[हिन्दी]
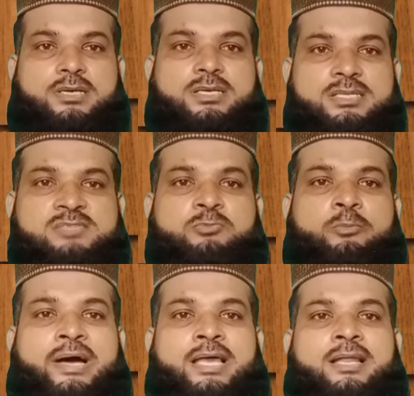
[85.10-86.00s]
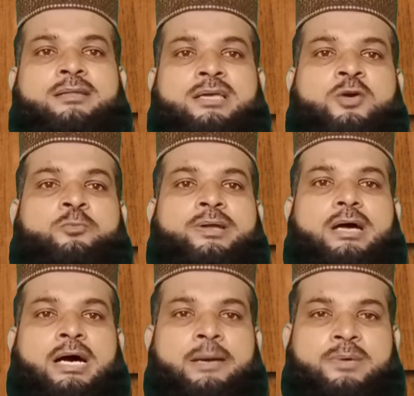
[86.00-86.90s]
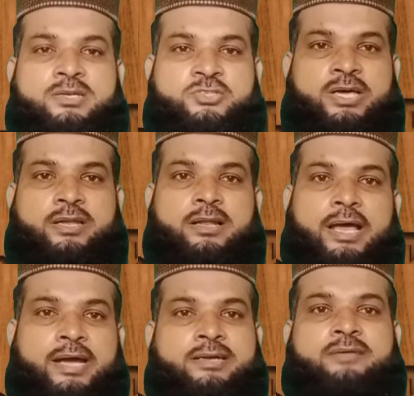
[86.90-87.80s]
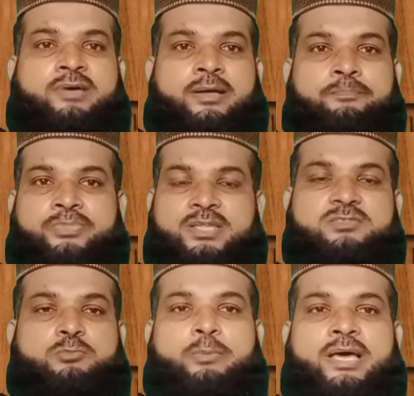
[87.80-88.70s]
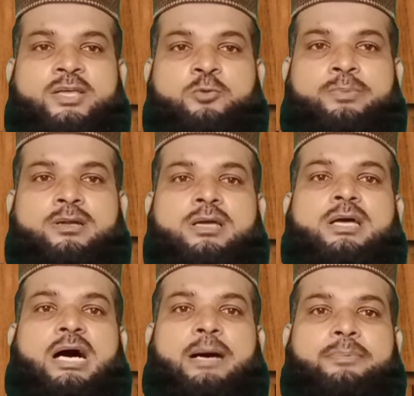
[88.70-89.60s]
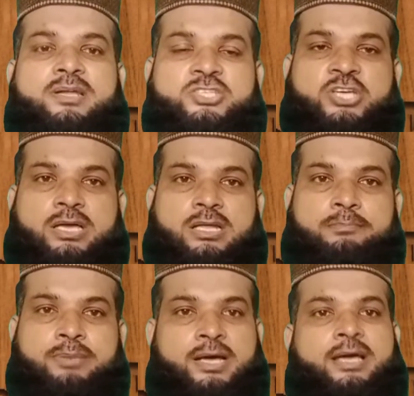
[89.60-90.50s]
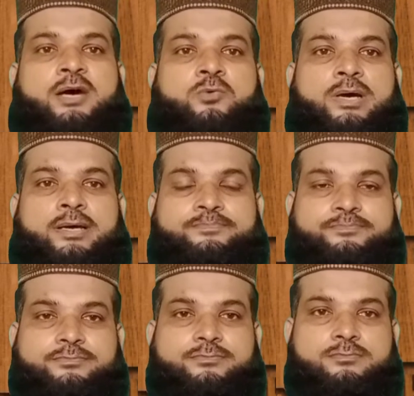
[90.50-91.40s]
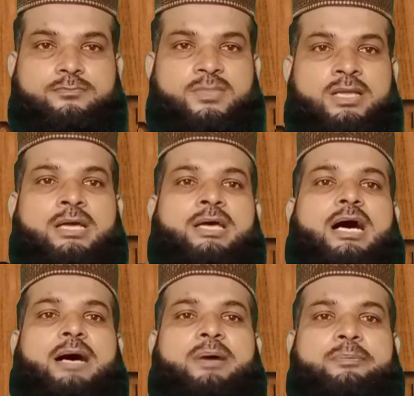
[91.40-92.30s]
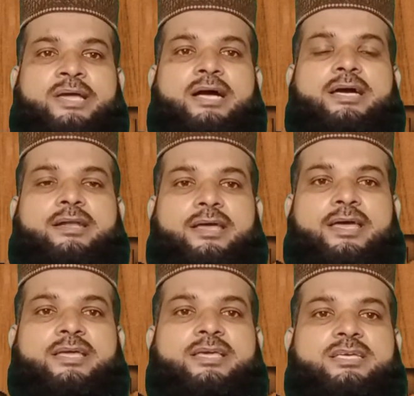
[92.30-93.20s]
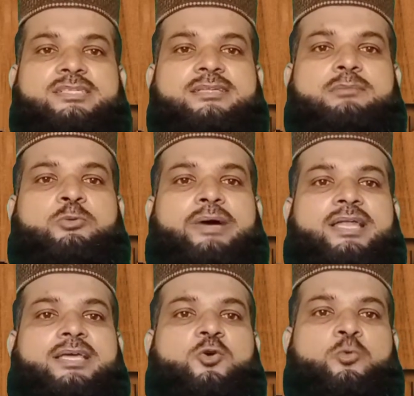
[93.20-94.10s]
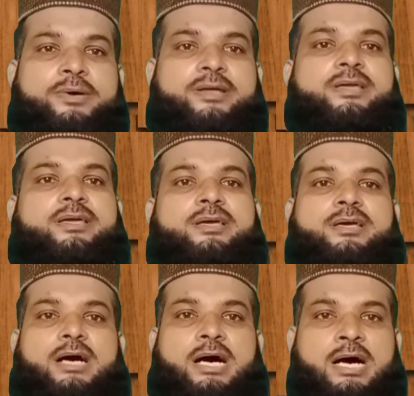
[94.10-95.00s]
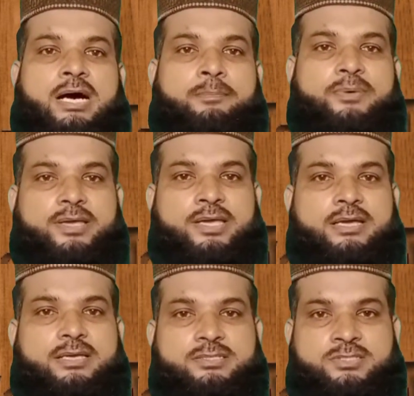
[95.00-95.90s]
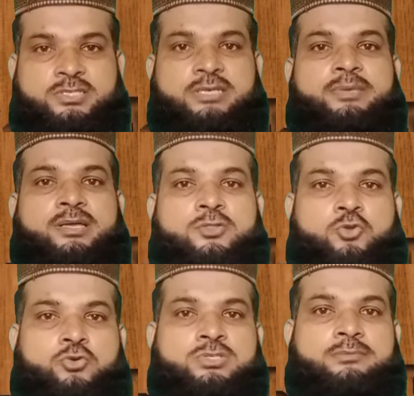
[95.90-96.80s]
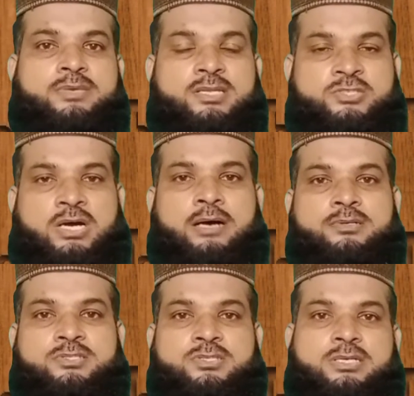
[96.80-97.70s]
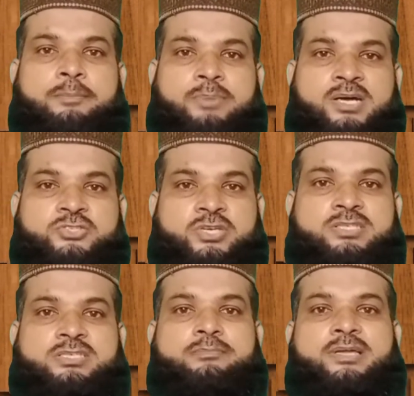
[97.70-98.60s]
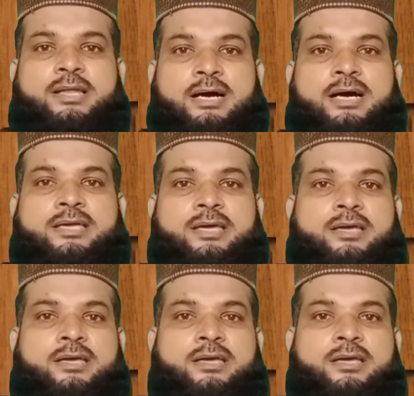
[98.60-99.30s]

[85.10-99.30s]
इस मोबाइल के ऊपर आपका चैनल एक्टिव है इस मोबाइल के ऊपर आपने चैनल बनाया हुआ है अब आप क्या कर रहे हैं कि इसी मोबाइल के ऊपर ही आप एक जीमेल दो जीमेल चार या पाँच छः जीमेल लगा के